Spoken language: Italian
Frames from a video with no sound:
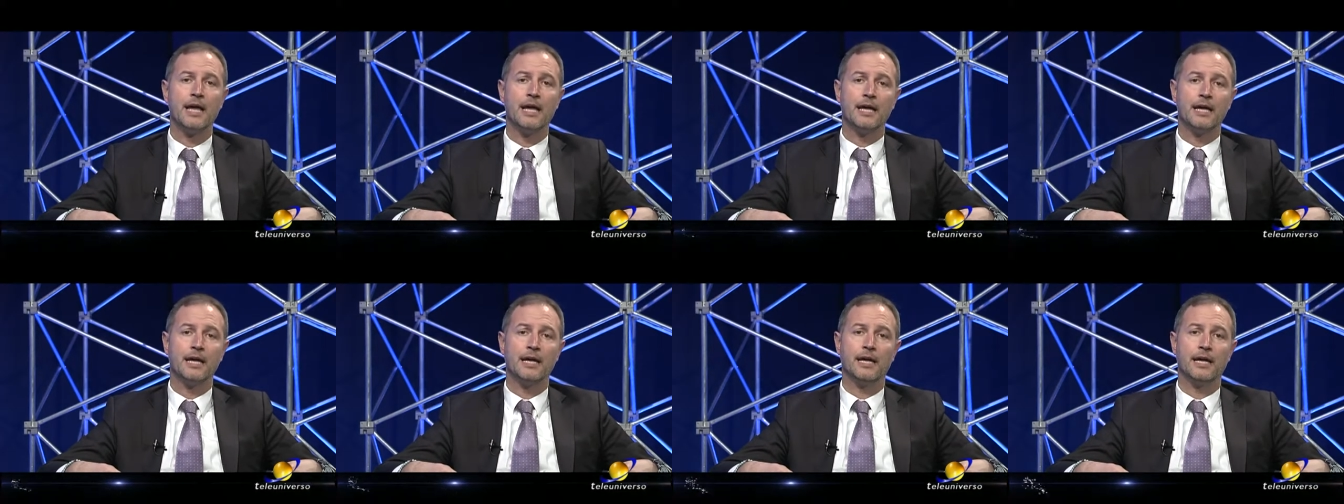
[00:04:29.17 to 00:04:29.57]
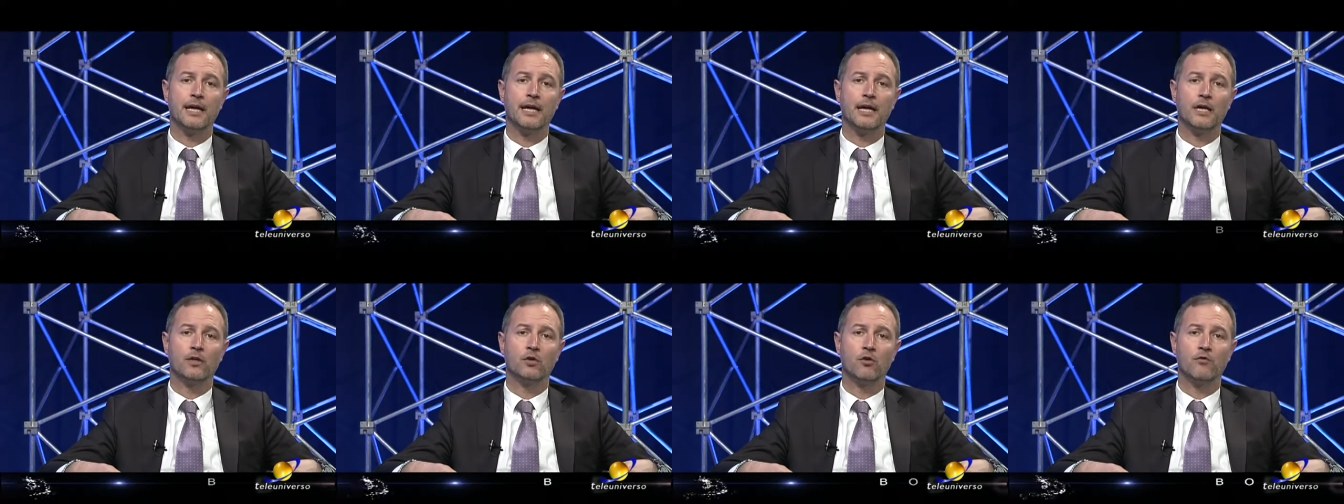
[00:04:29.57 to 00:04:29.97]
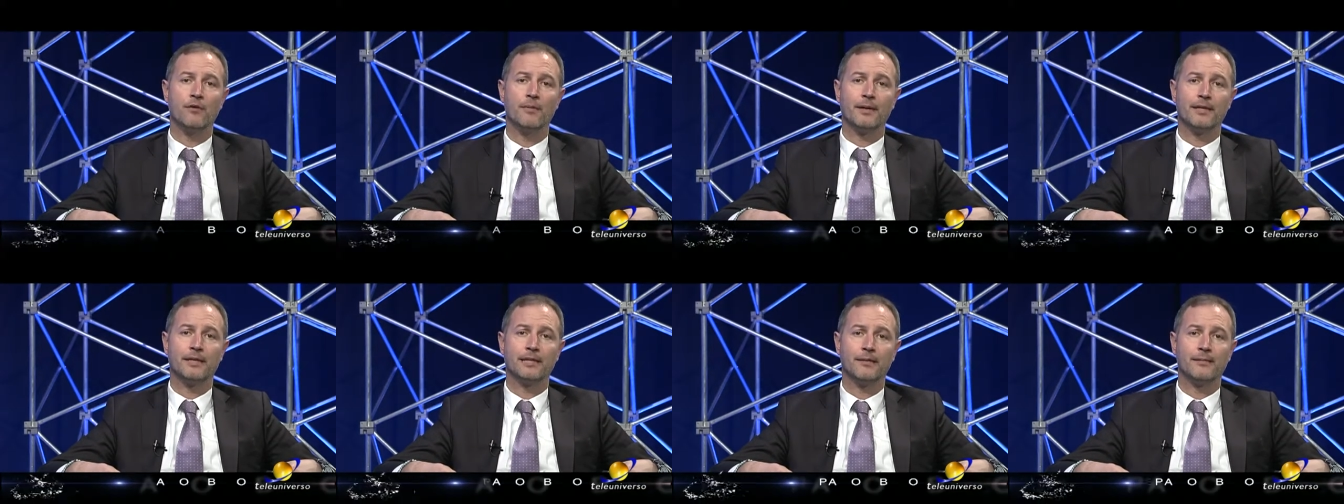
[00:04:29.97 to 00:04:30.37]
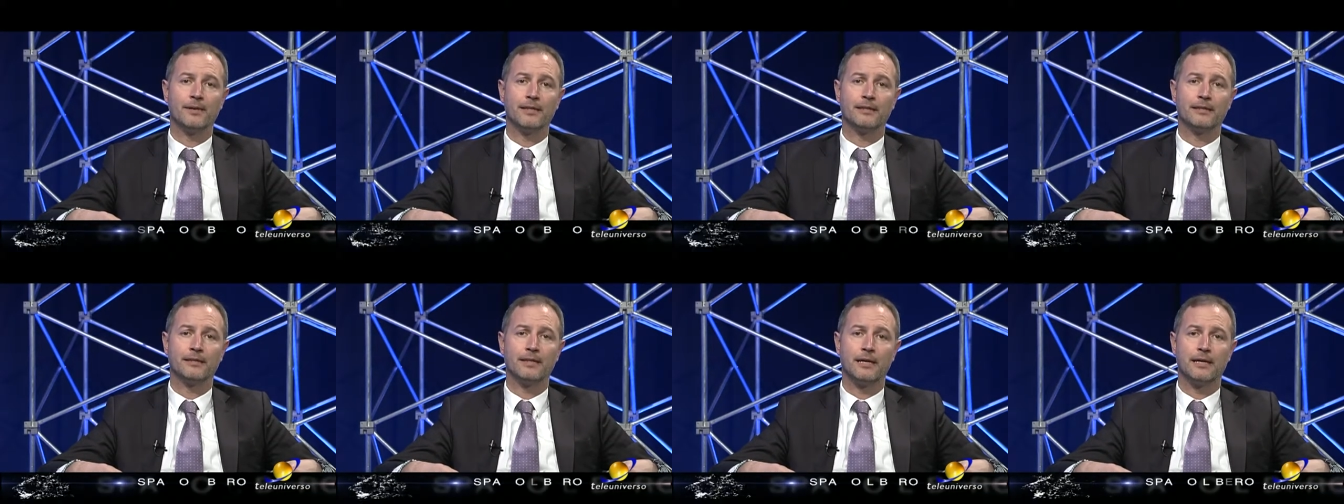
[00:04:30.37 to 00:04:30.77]
eh, dove
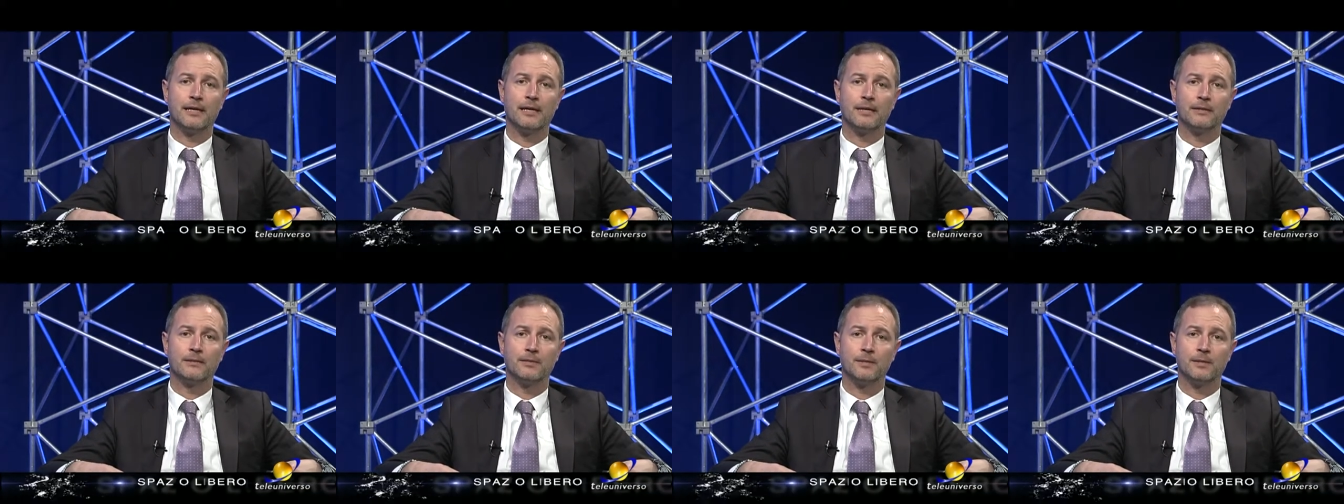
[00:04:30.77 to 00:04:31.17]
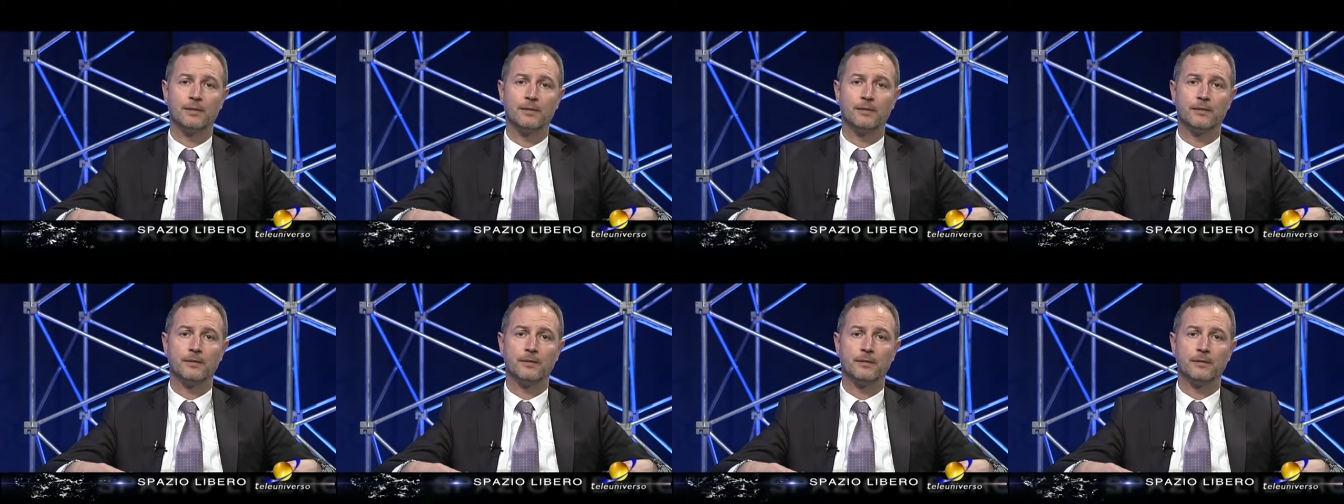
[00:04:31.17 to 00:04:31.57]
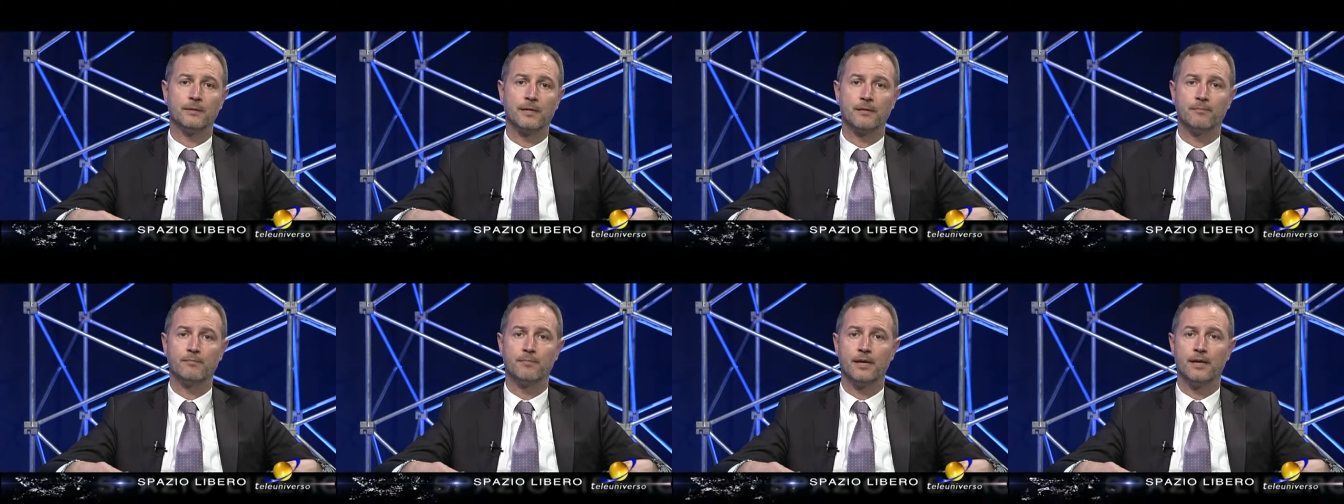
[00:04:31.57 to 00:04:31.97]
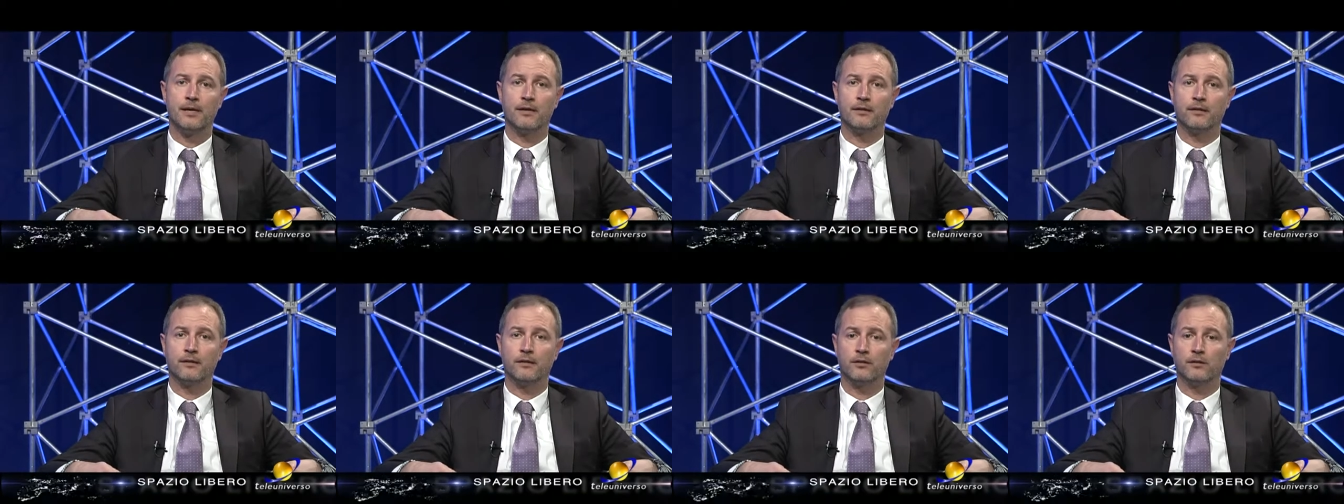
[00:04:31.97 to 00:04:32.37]
praticamente si
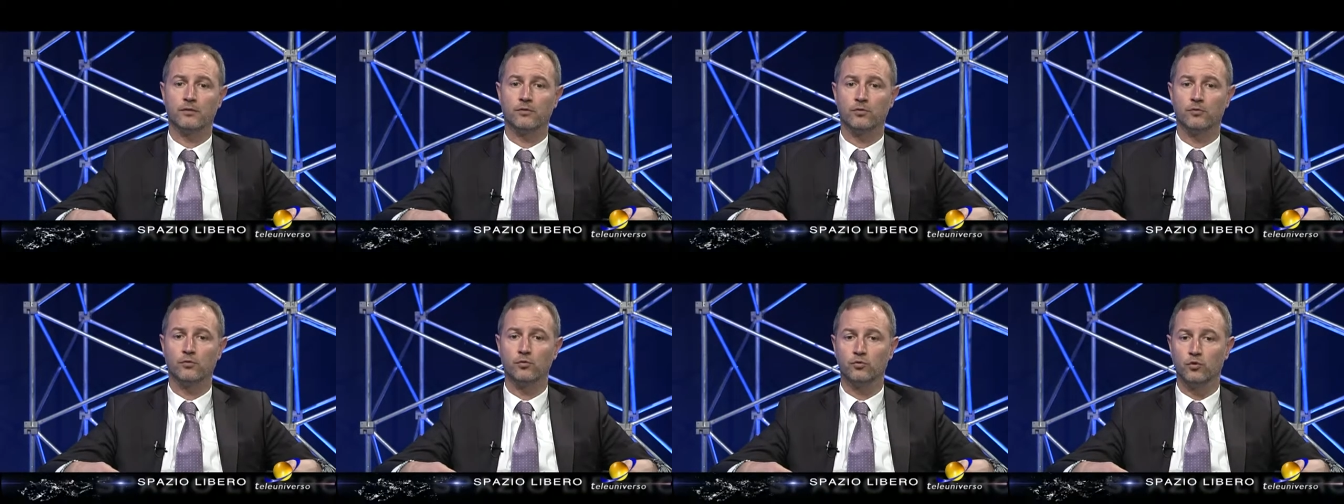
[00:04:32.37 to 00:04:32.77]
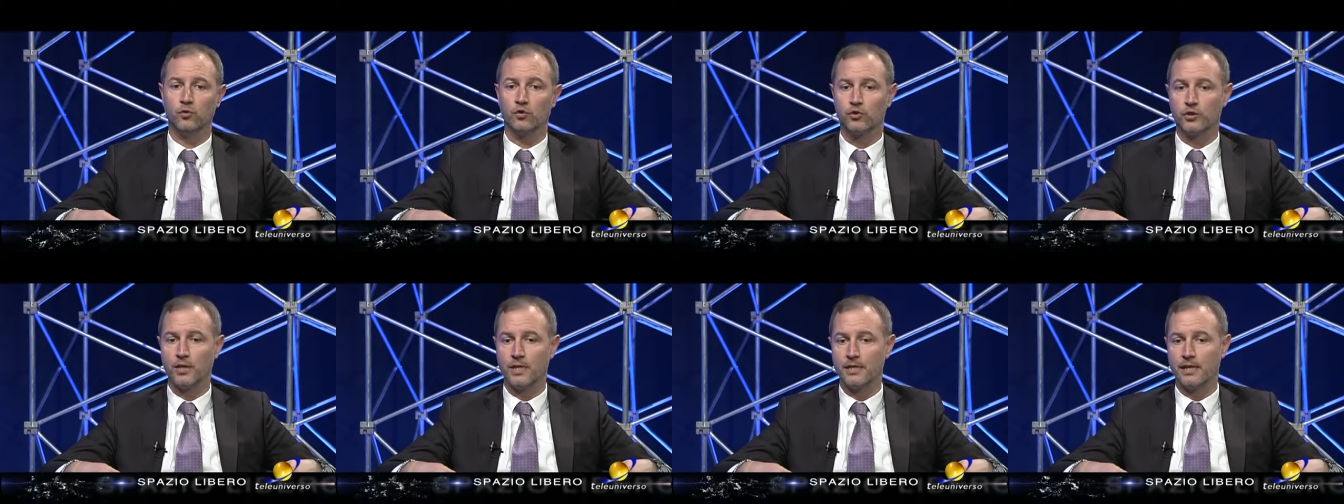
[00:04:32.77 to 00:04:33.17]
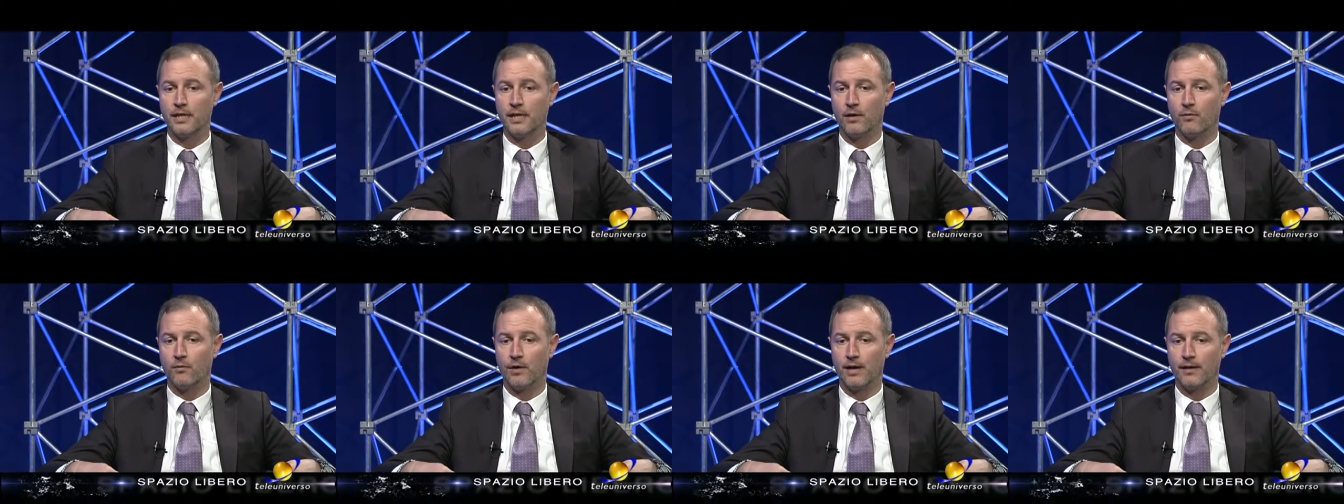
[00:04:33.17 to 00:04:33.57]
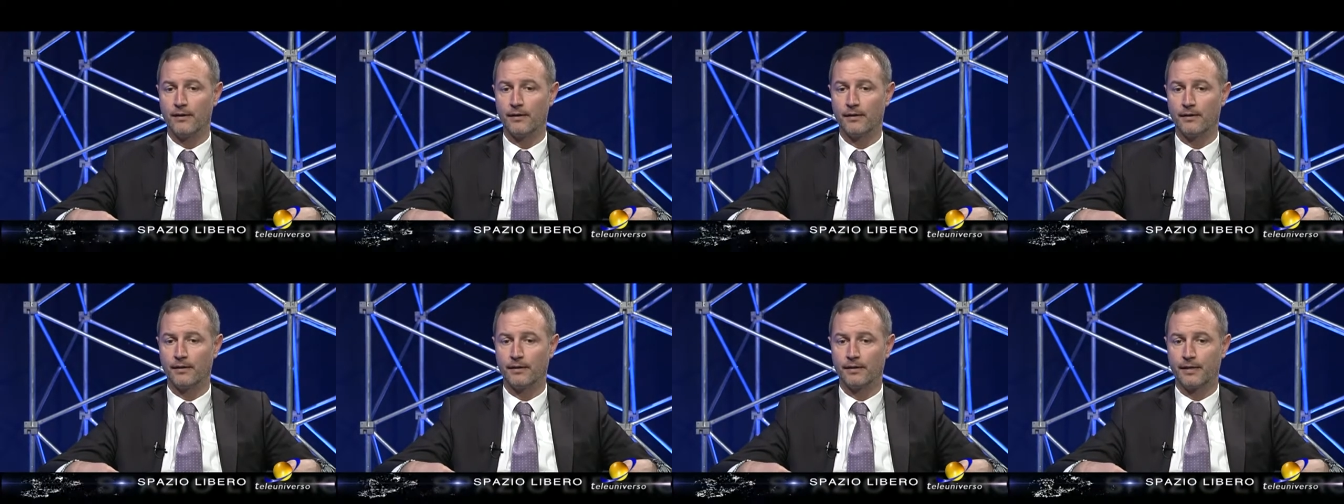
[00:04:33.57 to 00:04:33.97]
sarebbe eh, dovuto scegliere quale,